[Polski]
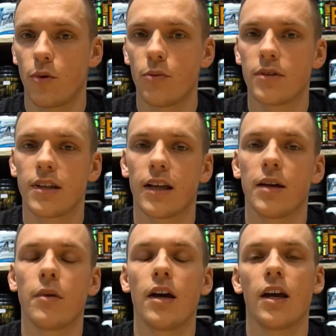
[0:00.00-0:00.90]
moim
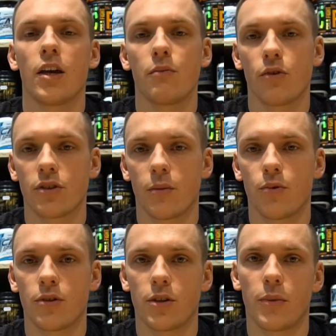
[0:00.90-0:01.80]
zdaniem i można
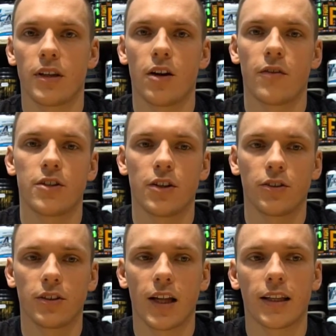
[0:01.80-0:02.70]
było sobie darować
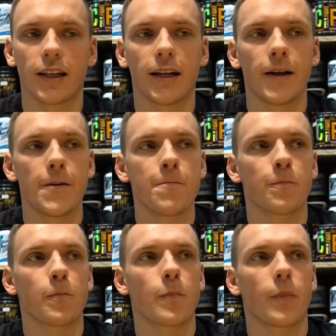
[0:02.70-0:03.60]
jego dodatek.
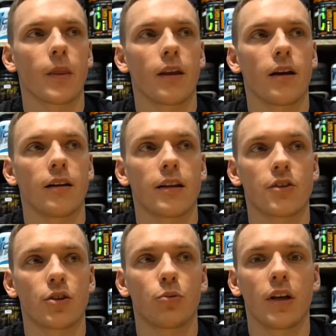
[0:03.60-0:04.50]
Mm,
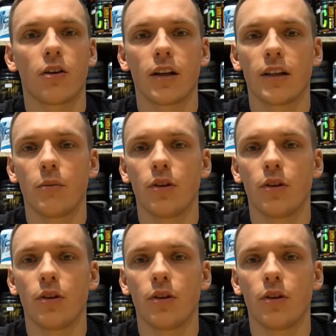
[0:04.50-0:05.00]
także tutaj kolejny